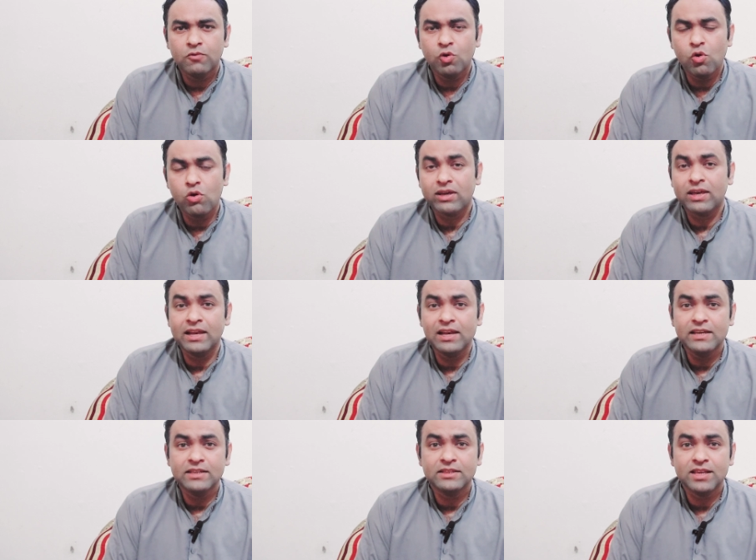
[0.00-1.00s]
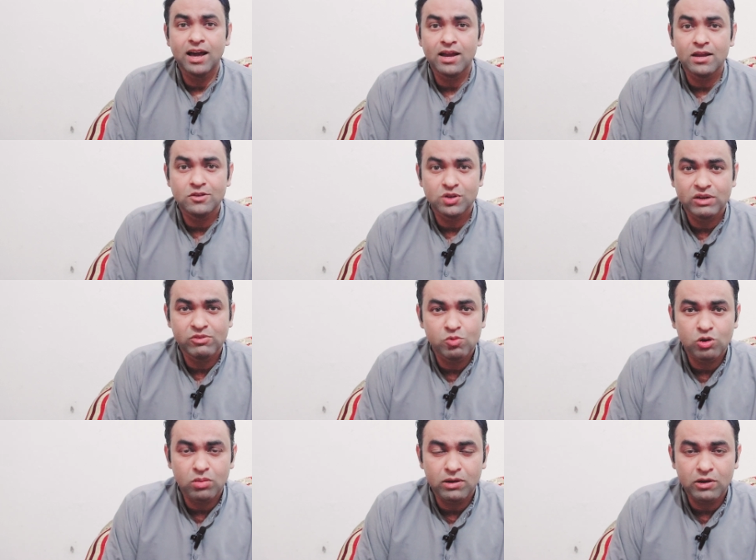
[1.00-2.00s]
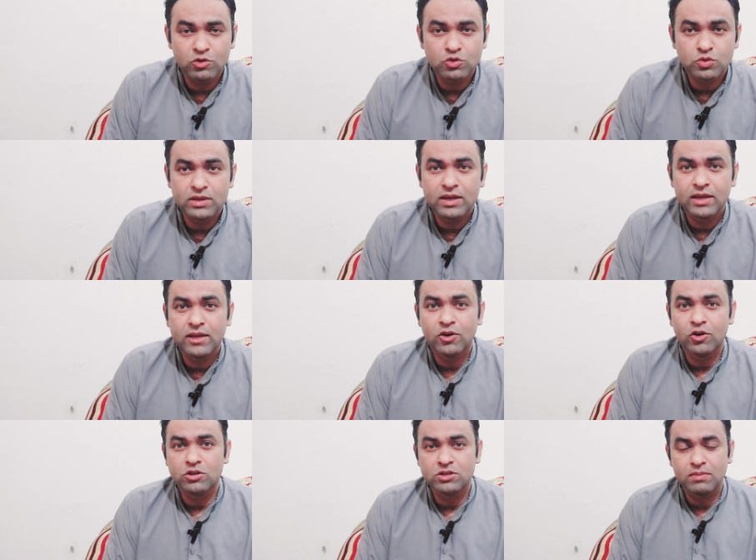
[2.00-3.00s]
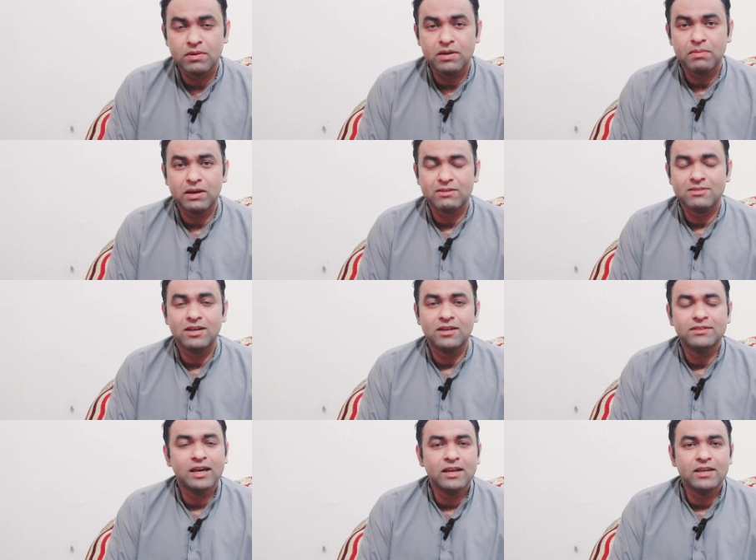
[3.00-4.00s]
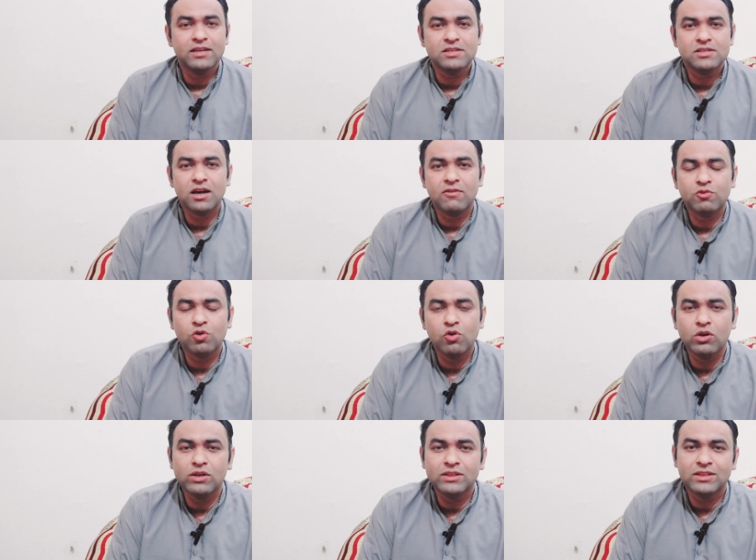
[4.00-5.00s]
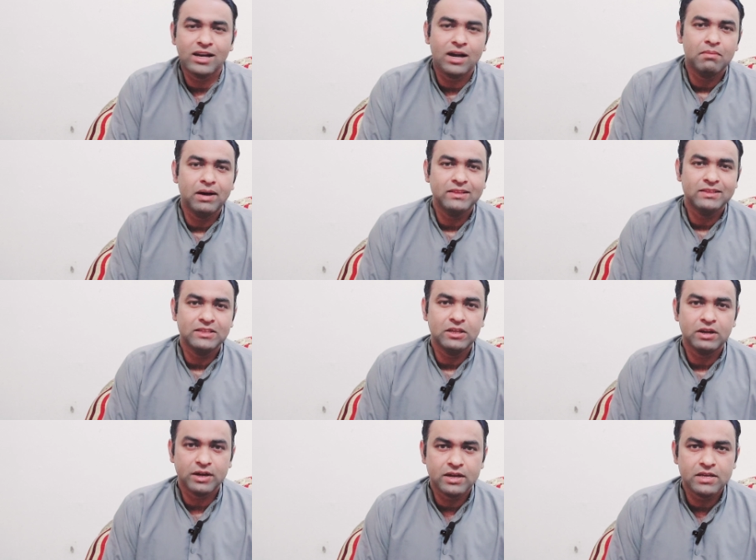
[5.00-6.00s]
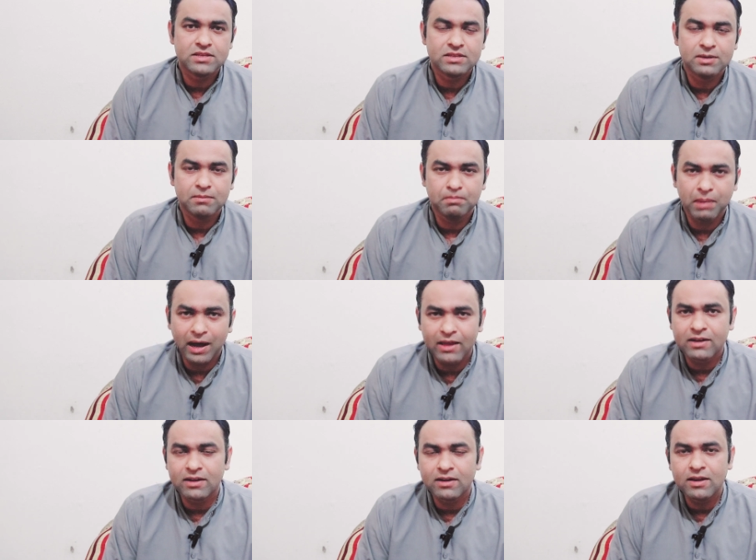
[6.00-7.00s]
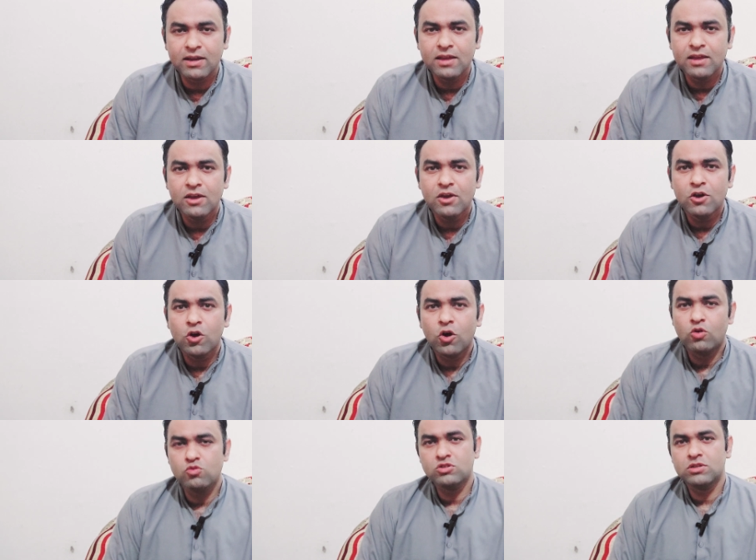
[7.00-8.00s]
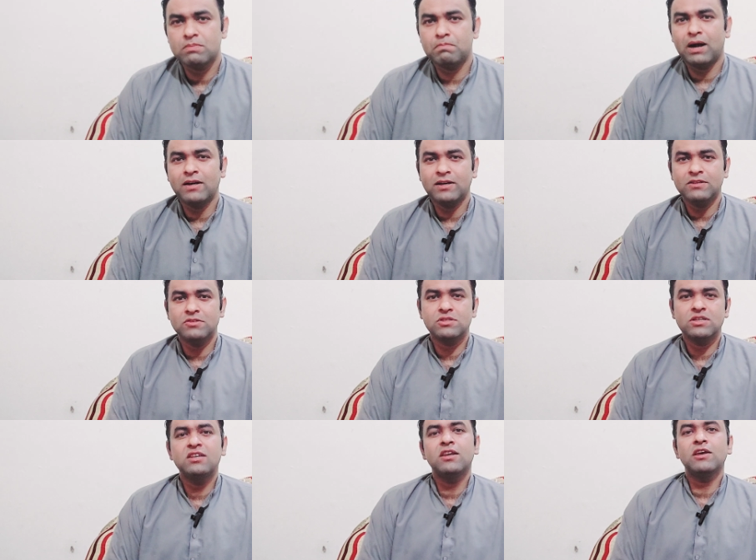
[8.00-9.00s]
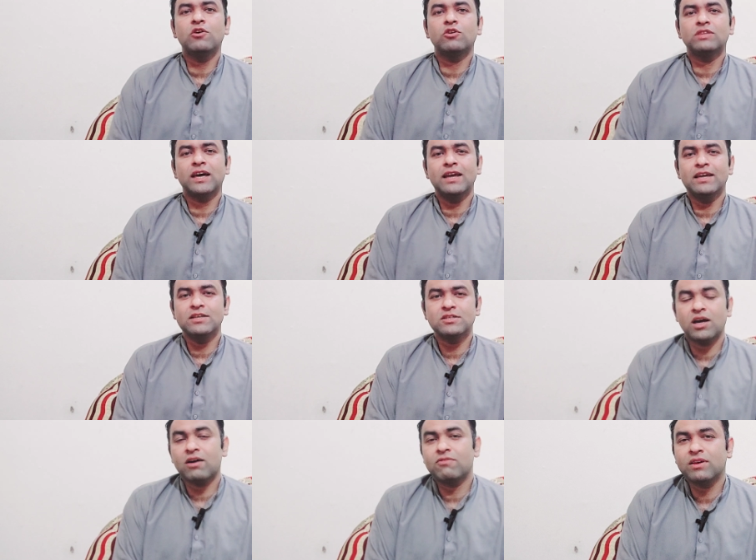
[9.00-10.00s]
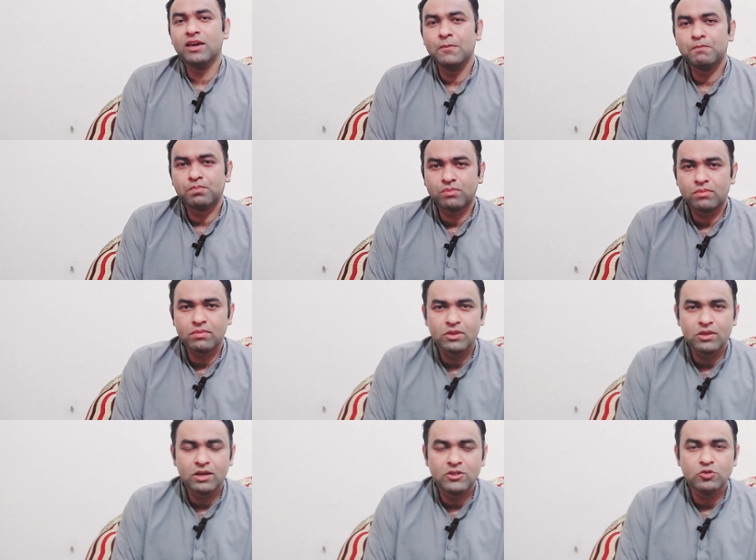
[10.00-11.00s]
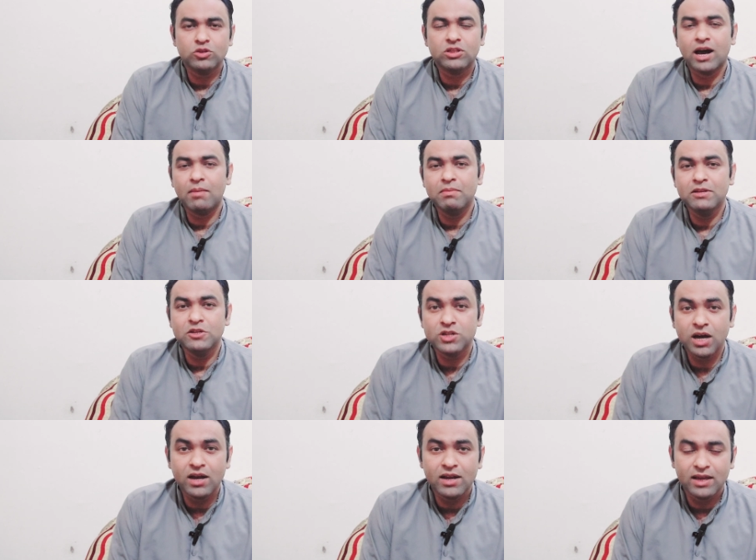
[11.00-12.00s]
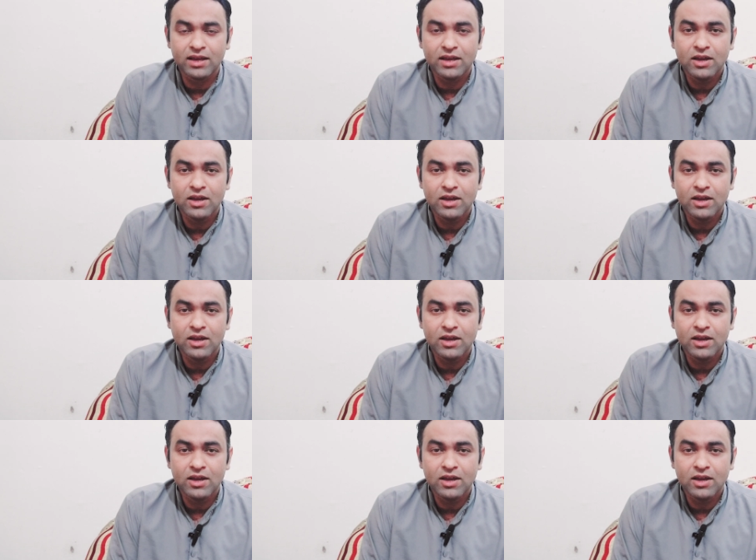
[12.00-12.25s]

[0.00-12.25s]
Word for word: वो खेलने की तैयारियां जो है वो मुकम्मल हो चुकी हैं और चेयरमैन पाकिस्तान तहरीक इंसाफ को इंतबात की रेस से बाहर करने और उनसे पार्टी छीनने और तहरीक इंसाफ के का जो इंतबी निशान है